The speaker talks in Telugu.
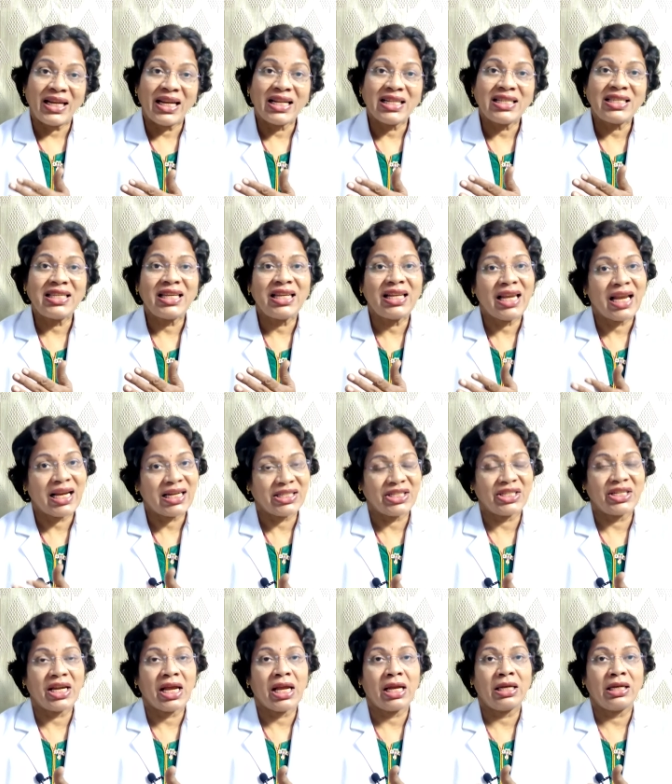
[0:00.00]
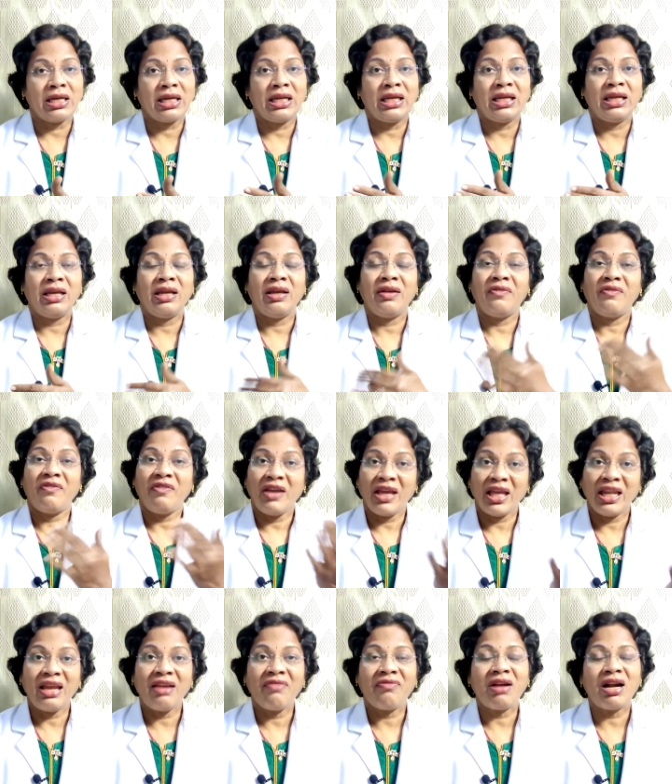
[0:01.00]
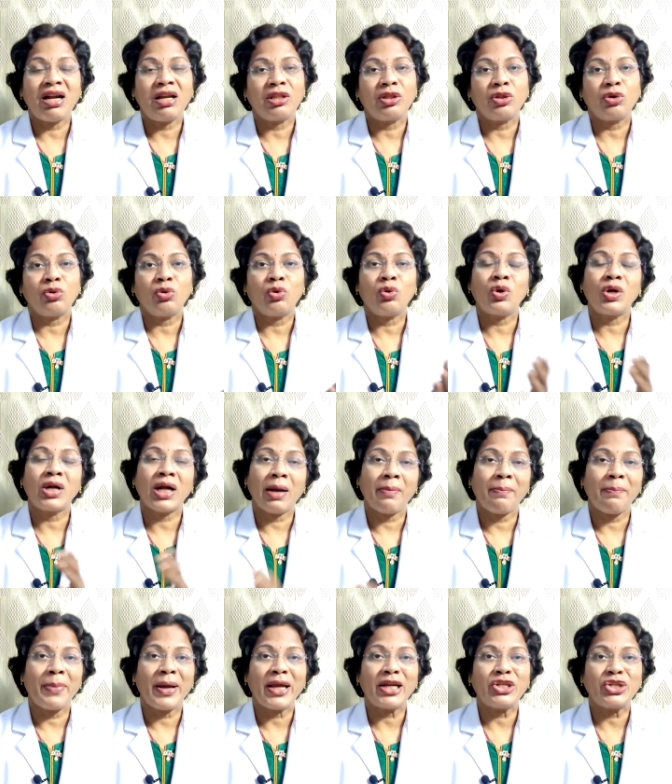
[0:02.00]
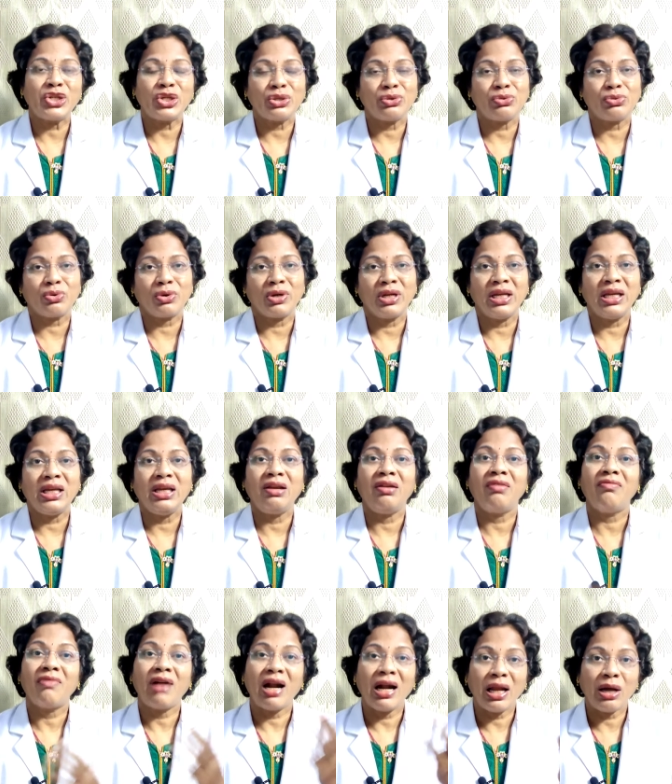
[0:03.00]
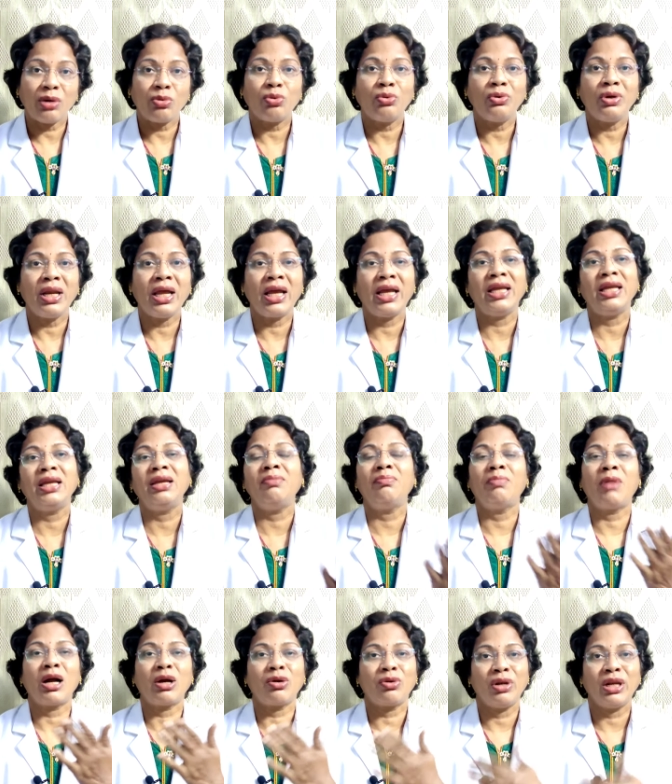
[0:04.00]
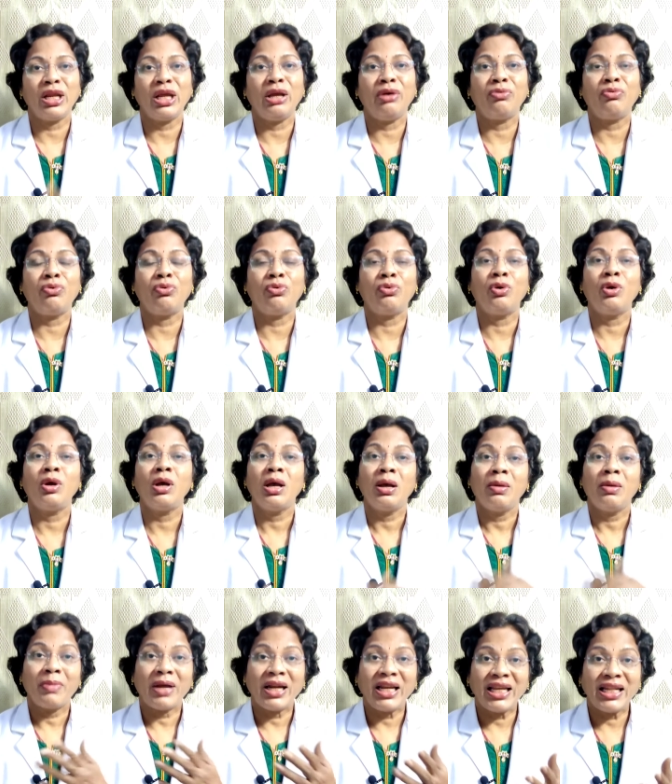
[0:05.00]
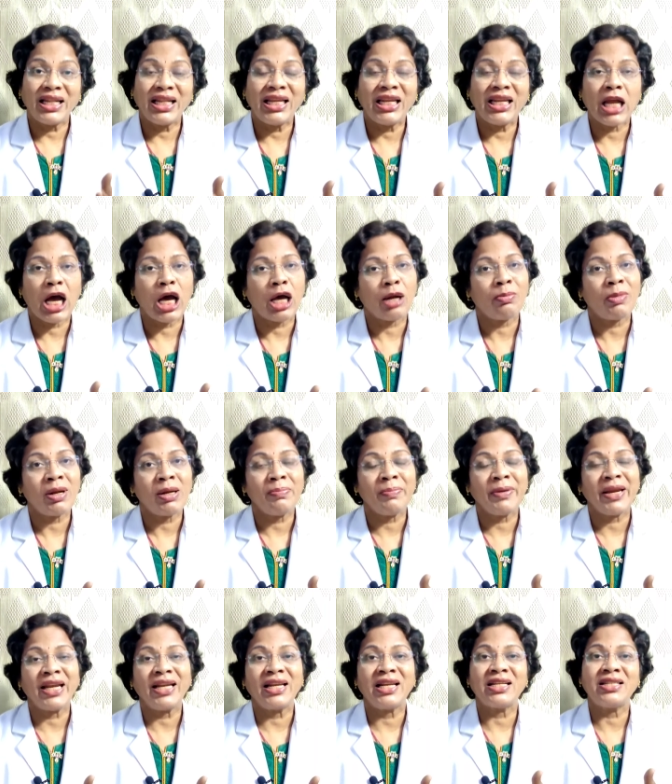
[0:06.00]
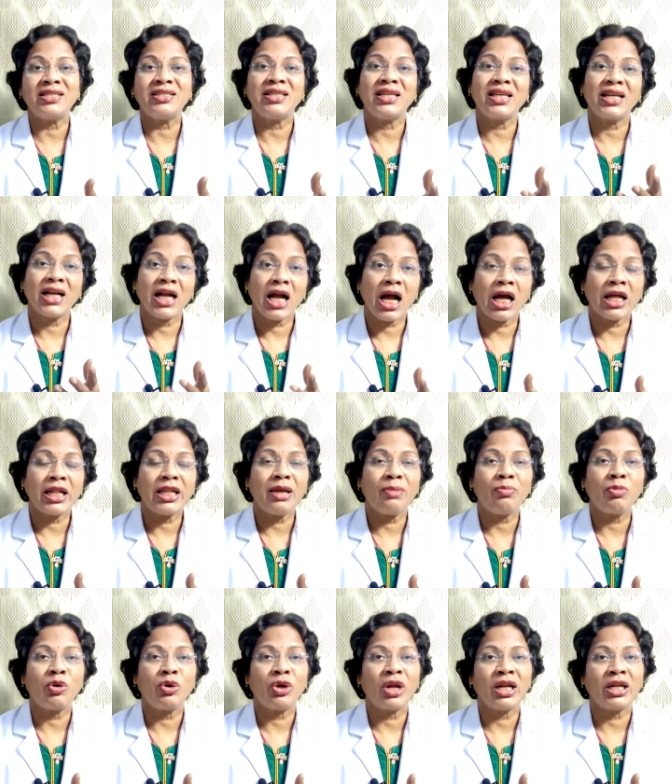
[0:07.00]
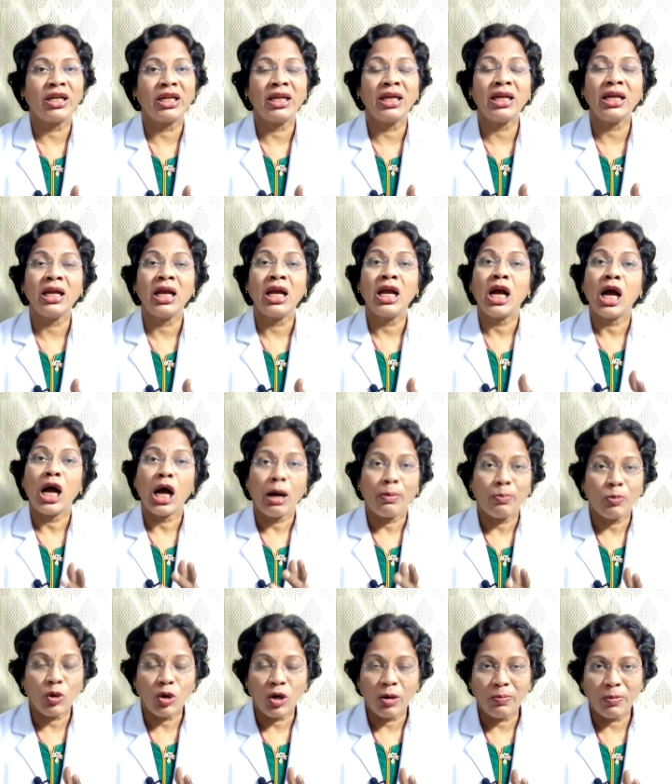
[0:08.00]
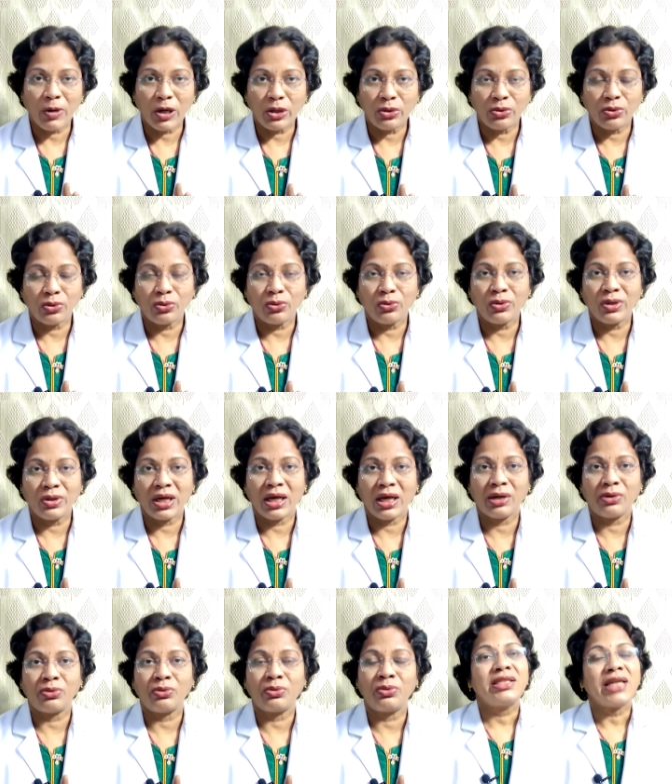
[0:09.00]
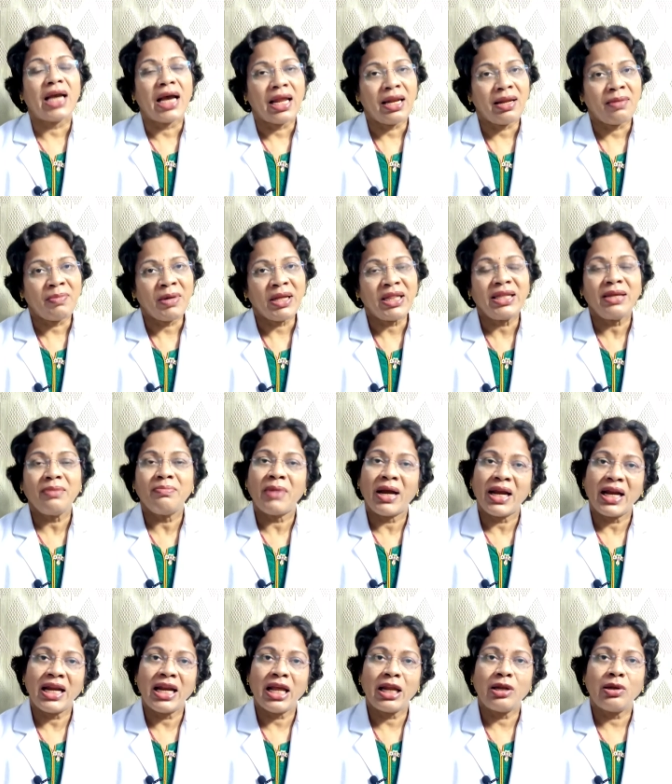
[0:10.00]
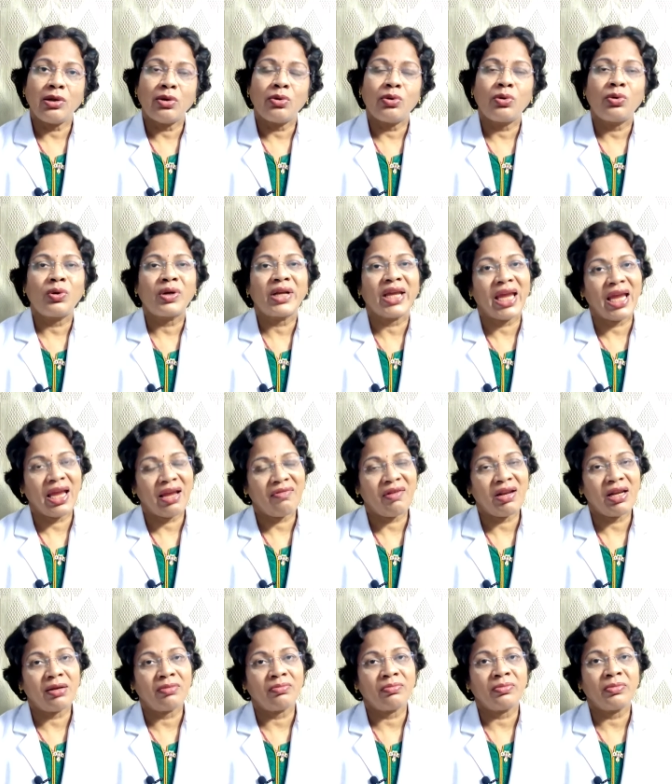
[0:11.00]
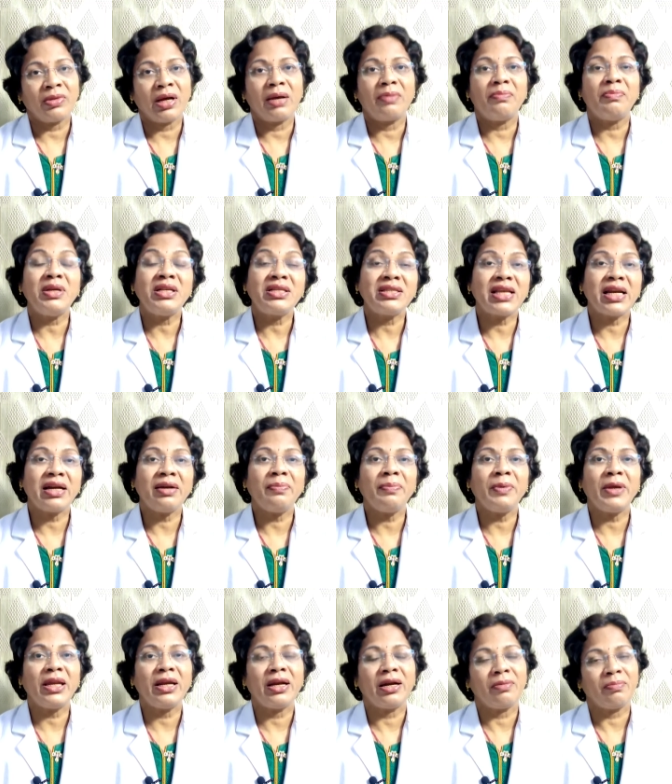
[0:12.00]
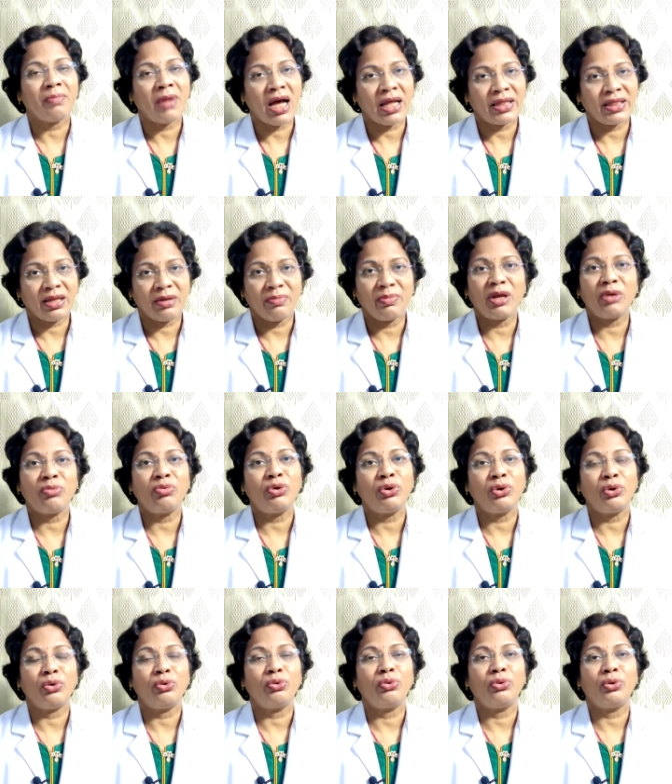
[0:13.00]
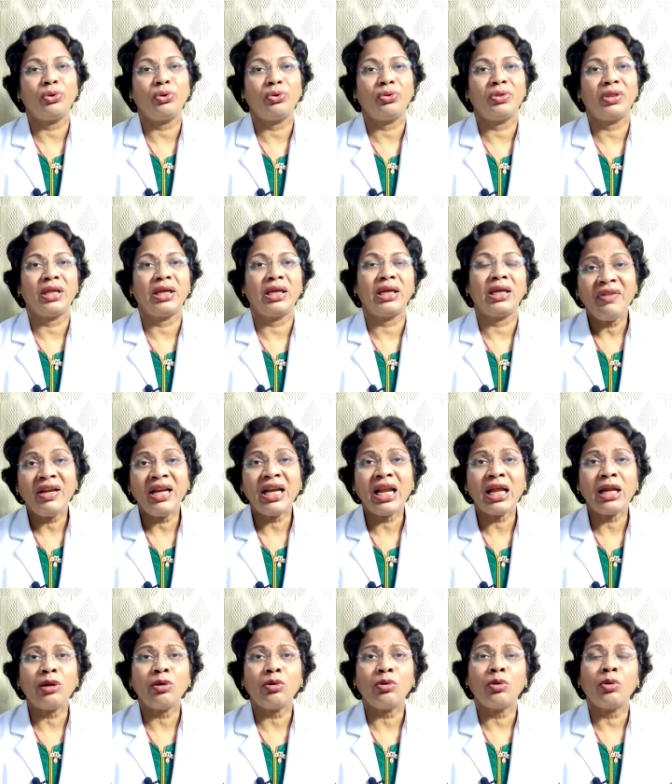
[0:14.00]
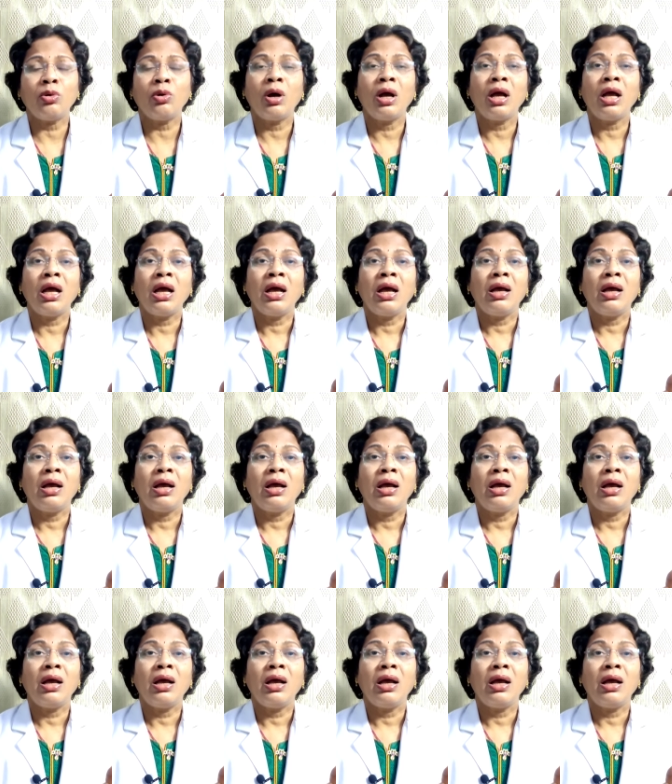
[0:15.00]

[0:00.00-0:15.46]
ప్రెగ్నెన్సీ లక్షణాలని వేరే వాళ్ళతో కంపేర్ చేసుకుని వాళ్ళకు ఉన్నాయి మాకు లేవు మరి ఇది నార్మల్ ప్రెగ్నెన్సీ కాదేమోనని అపోహపడుతూ ఉంటారు చాలా మంది మహిళల్లో కేవలం మిస్సెడ్ పీరియడ్ మాత్రమే ఉంటూ ఉంటుంది వీళ్ళలో